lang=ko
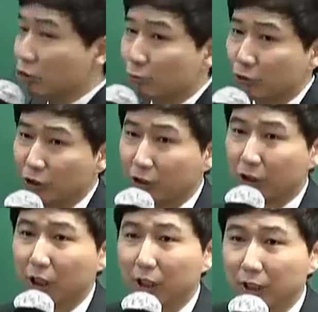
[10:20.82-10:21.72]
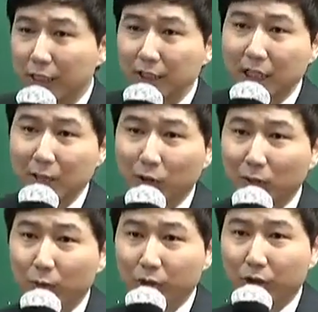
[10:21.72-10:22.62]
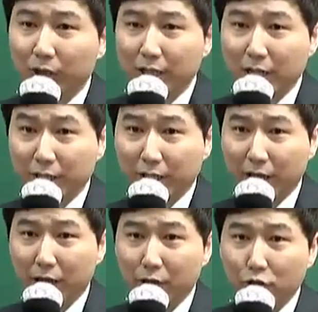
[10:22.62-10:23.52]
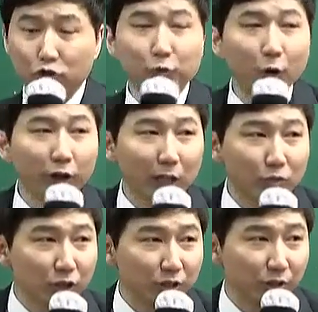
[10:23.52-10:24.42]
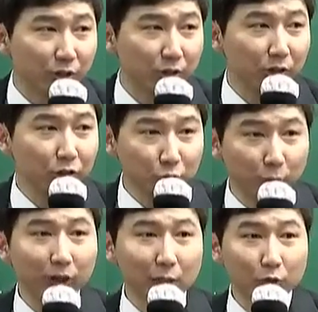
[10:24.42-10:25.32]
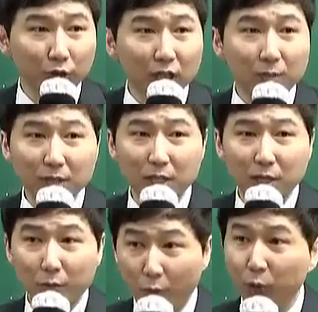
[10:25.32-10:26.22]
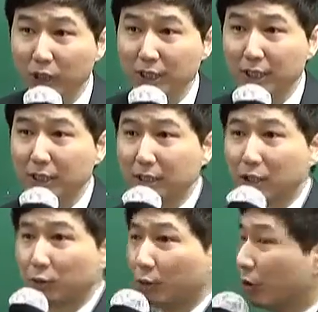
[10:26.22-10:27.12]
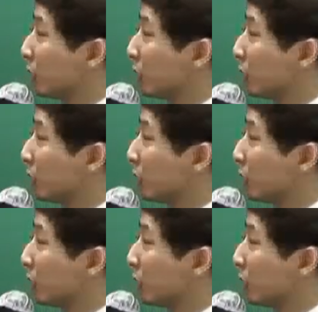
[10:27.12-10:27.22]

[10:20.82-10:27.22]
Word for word: 숲을 찬찬히 보다 보면 이 안에 되게 유명한 나무가 있어요. 그 유명한 나무는 이때 이미 외워줘야지. 그래가지고